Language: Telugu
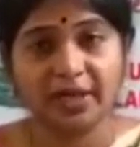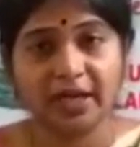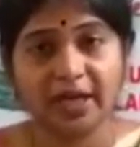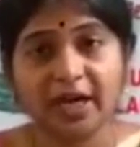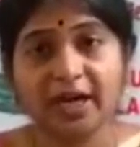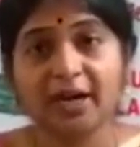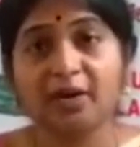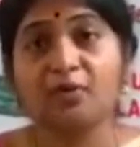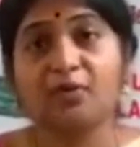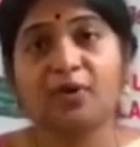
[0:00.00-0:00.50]

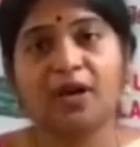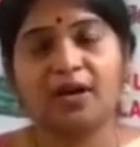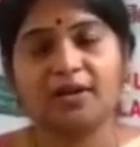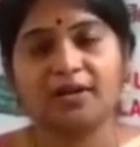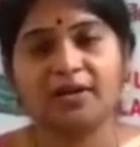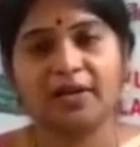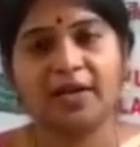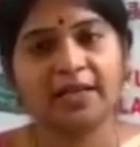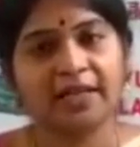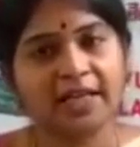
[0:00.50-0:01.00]
ఎక్కడ కూడా
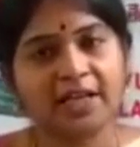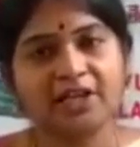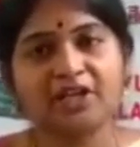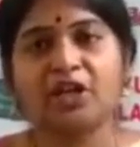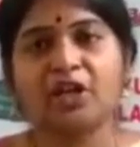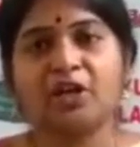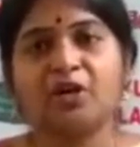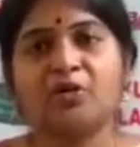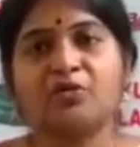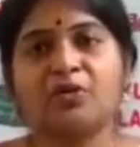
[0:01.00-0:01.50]
ఏ
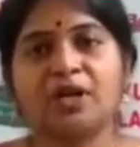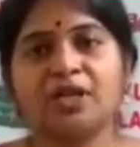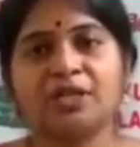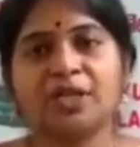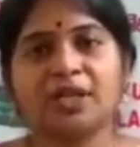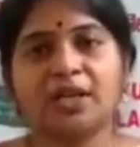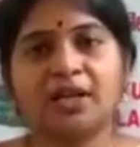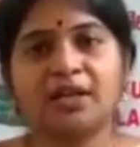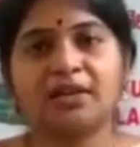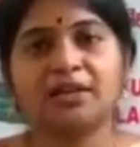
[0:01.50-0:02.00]
దేశంలో కూడా
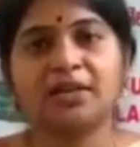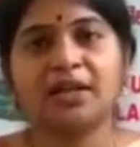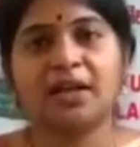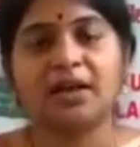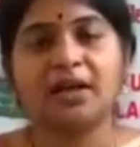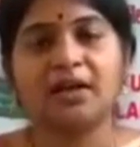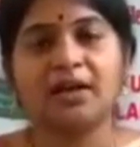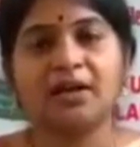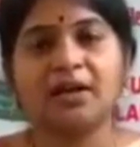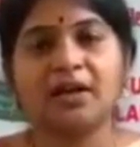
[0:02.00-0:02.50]
జరగనంత
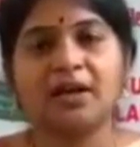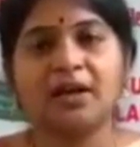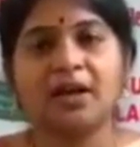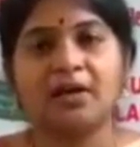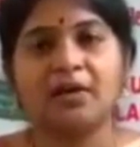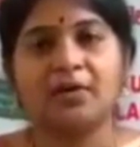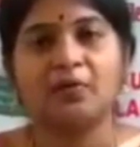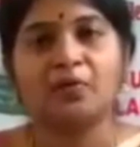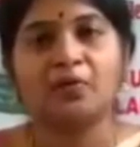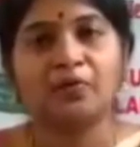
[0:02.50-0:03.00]

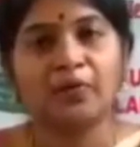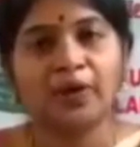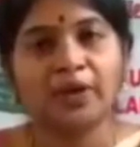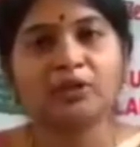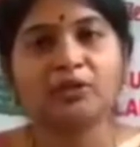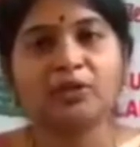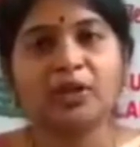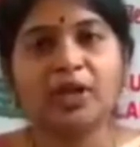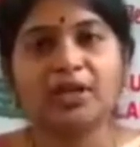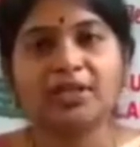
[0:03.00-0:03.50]

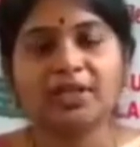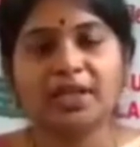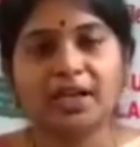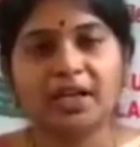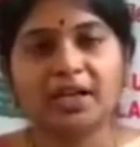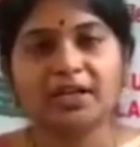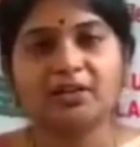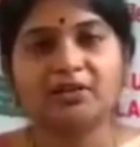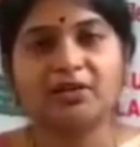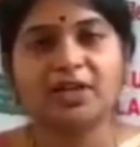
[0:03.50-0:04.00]
ఉవ్వెత్తున
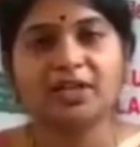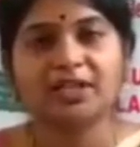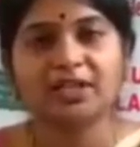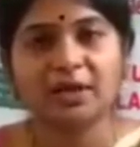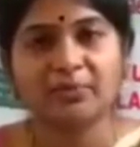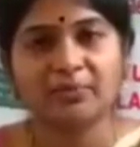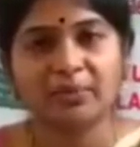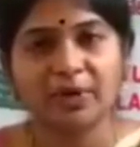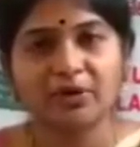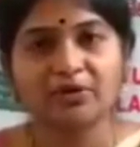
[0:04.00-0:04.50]
సకల జనుల
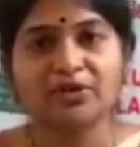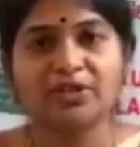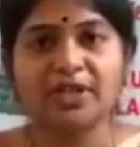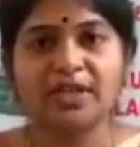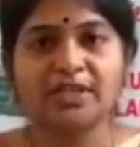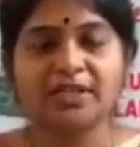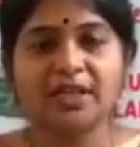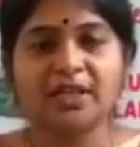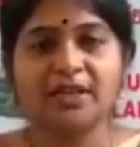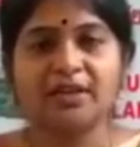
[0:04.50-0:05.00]
సమ్మెను
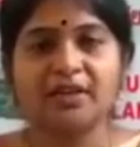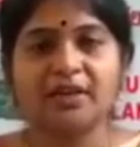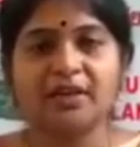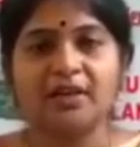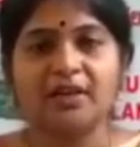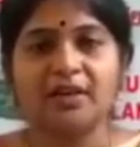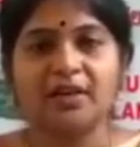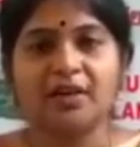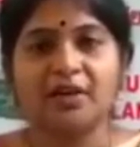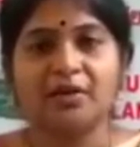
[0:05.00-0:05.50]
చేసి
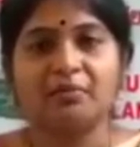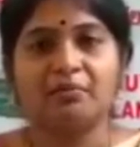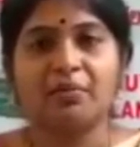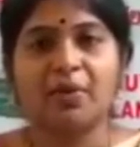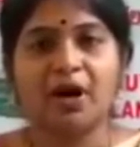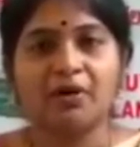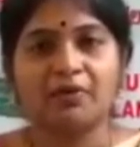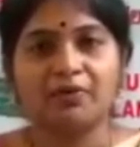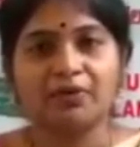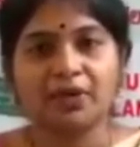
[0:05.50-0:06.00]
మా
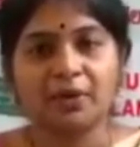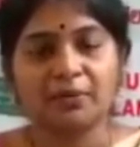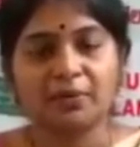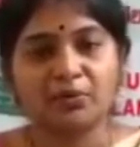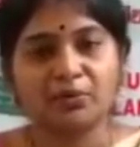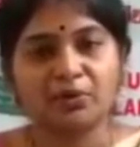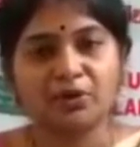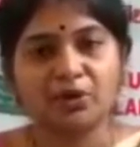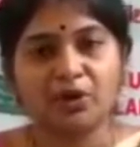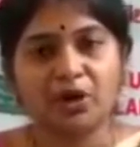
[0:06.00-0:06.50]
తమ
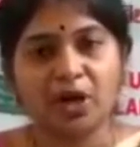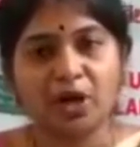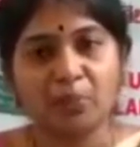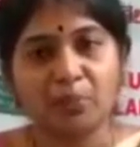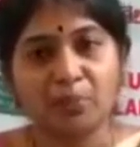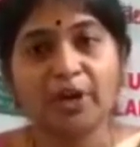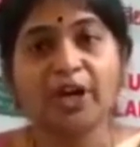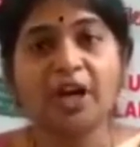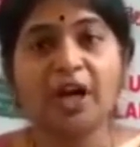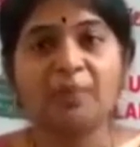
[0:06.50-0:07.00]
ఉద్యోగాలు
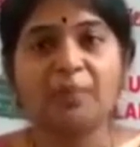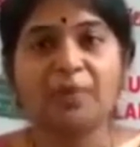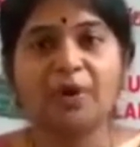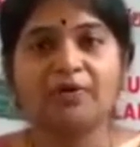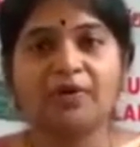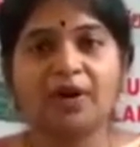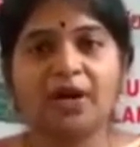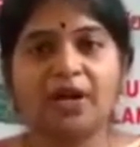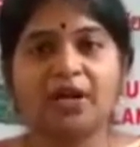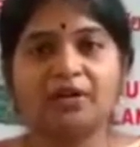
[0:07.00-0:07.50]
పోయినా
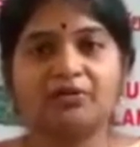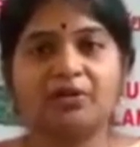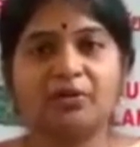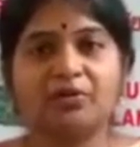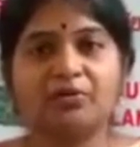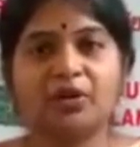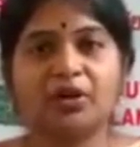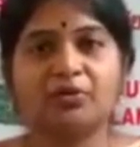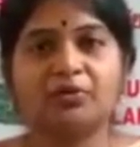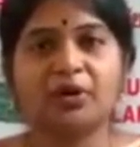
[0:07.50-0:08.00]
పర్వాలేదు
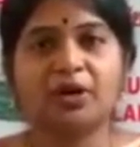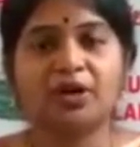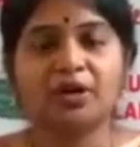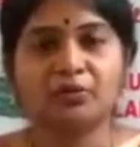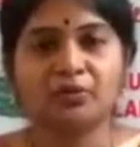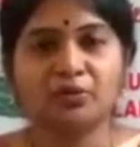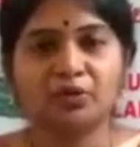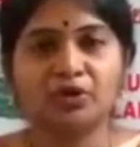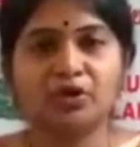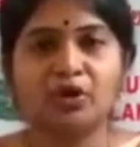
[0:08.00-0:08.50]
అనుకున్నటువంటి
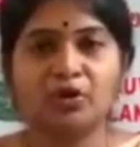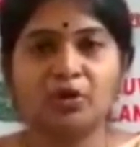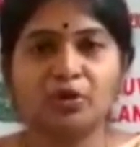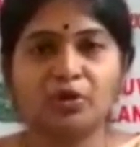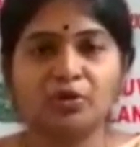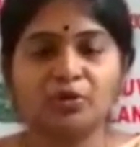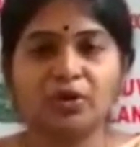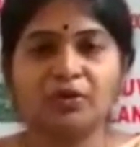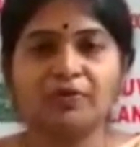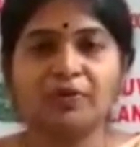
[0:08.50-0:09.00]
ఉద్యోగులు
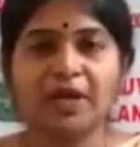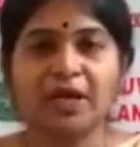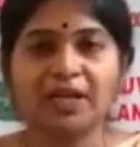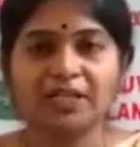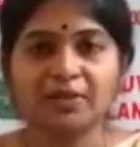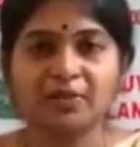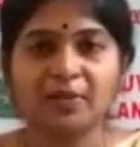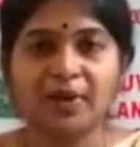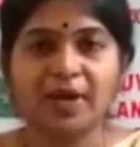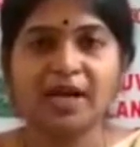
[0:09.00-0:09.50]
ఇవాళ
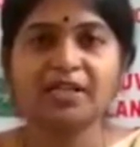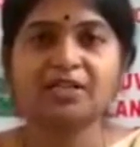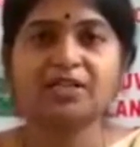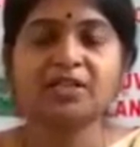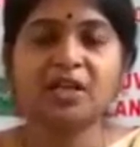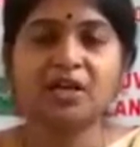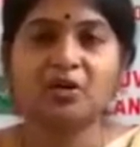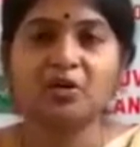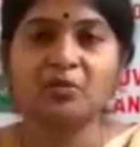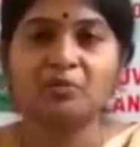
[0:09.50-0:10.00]

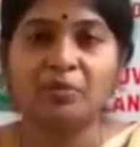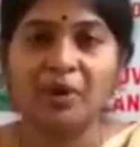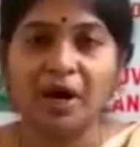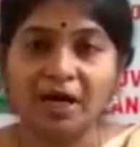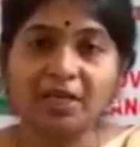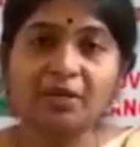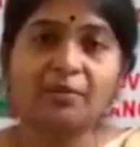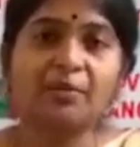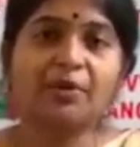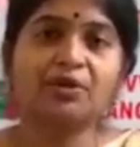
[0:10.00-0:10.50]
స్వరాష్ట్రంలో
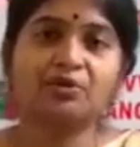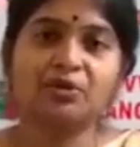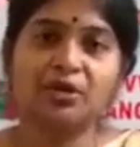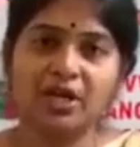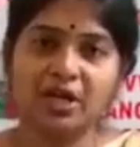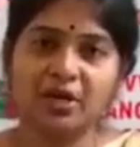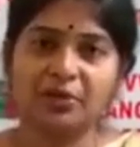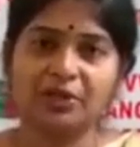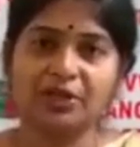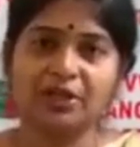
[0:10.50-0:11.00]
బాధపడుతున్న
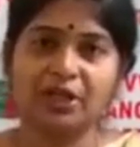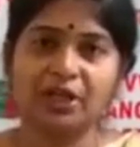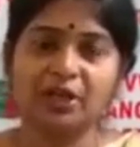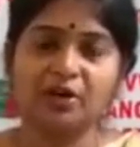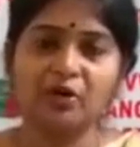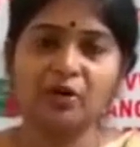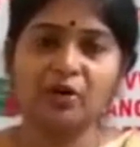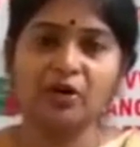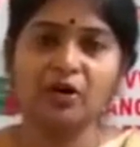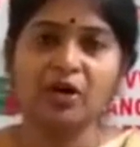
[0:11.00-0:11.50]

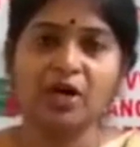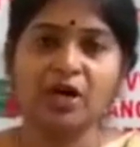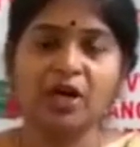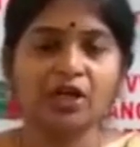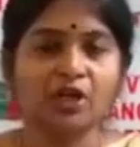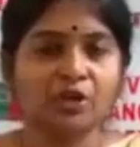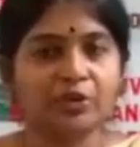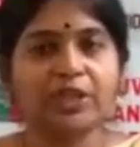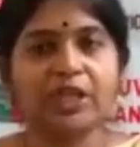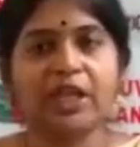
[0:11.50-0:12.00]
నేపథ్యంలో
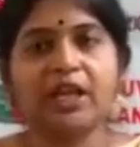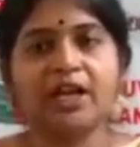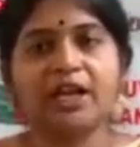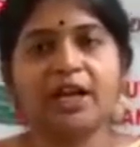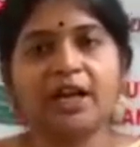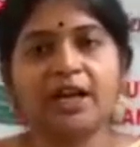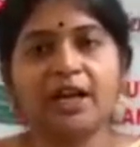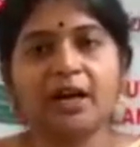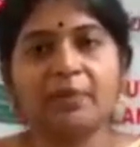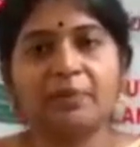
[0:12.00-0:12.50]
యువ
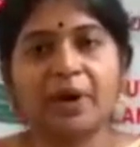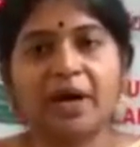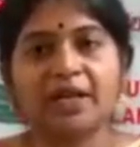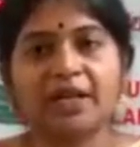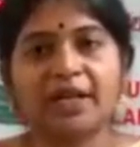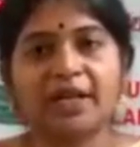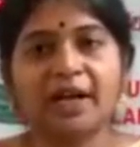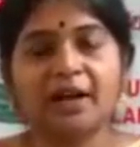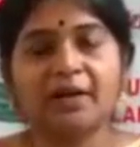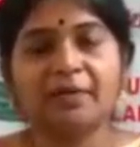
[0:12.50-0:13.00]
తెలంగాణ
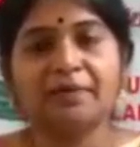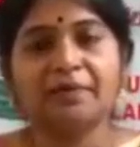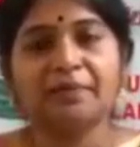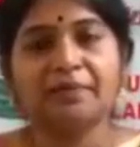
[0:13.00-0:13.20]
పార్టీగా